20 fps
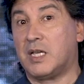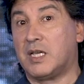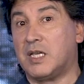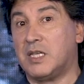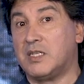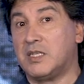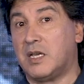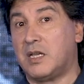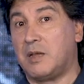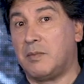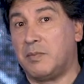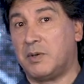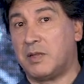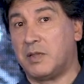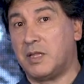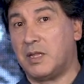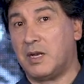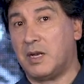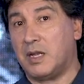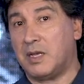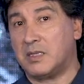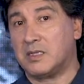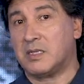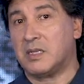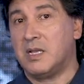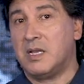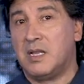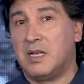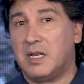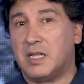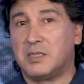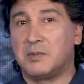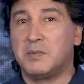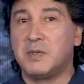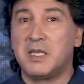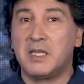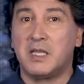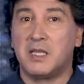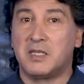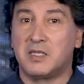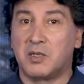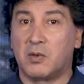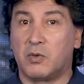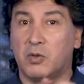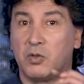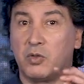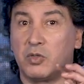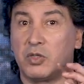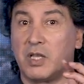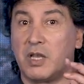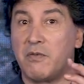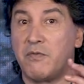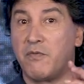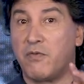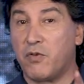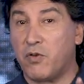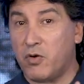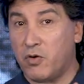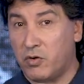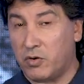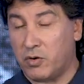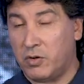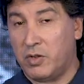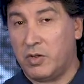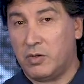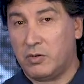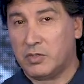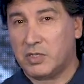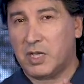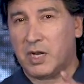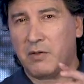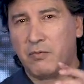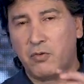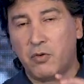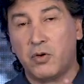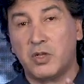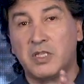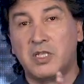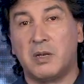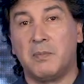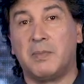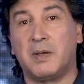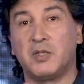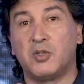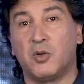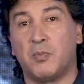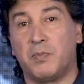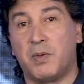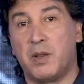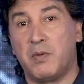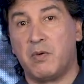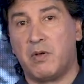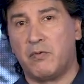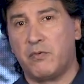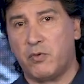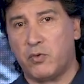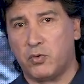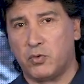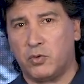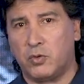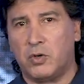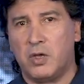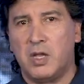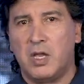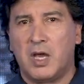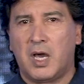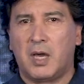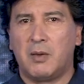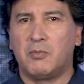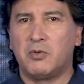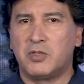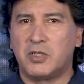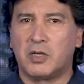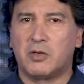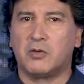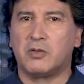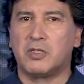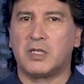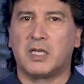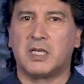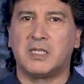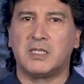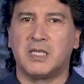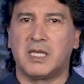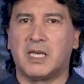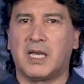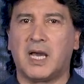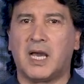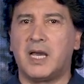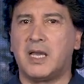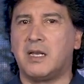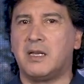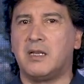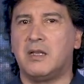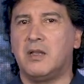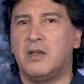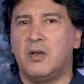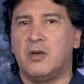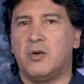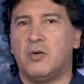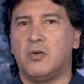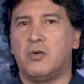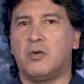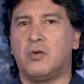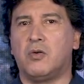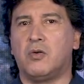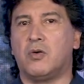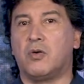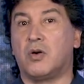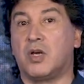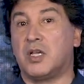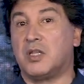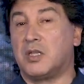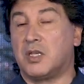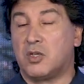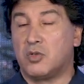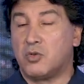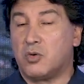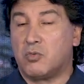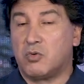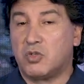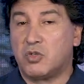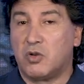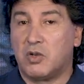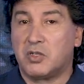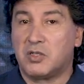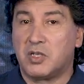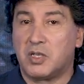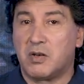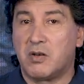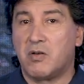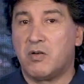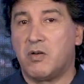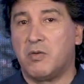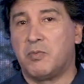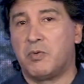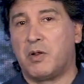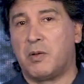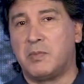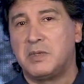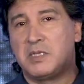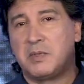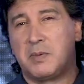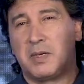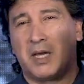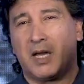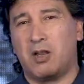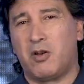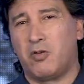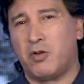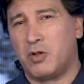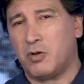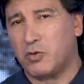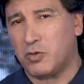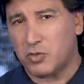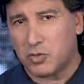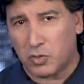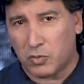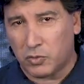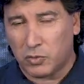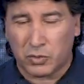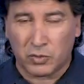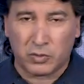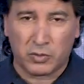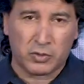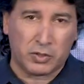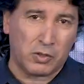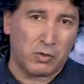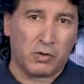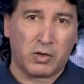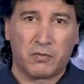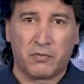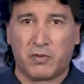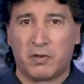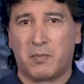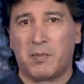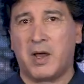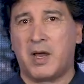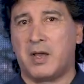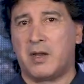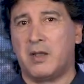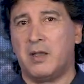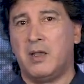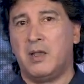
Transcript: las que echan a perder las, vidas, vidas dice, cuando está en flor. O sea, la flor es el paso previo al fruto. Hay muchas cosas que se caen o gente que yo he escuchado decir, no, pero a mí se me caen los negocios junto cuando tengo que firmar,